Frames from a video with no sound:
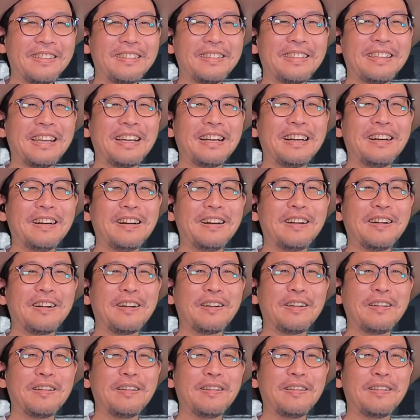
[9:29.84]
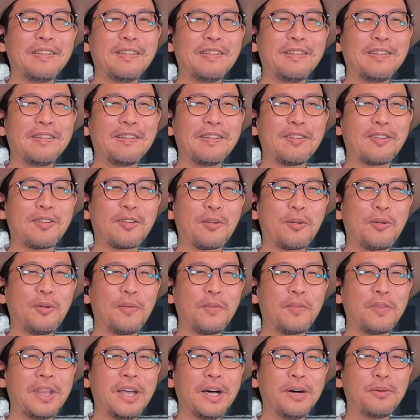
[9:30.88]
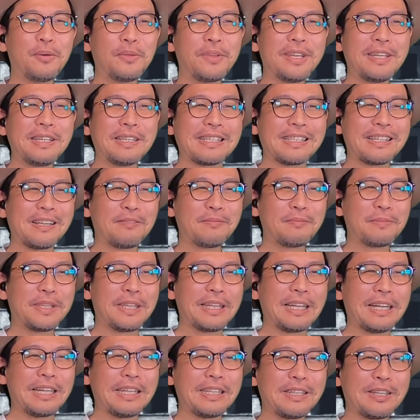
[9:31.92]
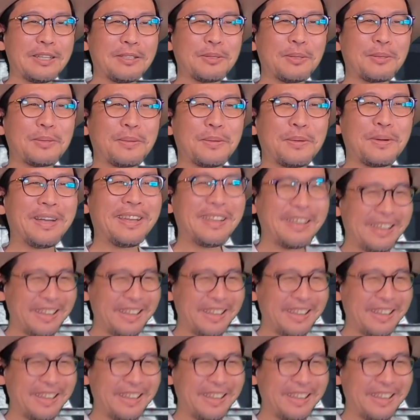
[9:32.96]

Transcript: いやー、こんなお姉さんみたいな人と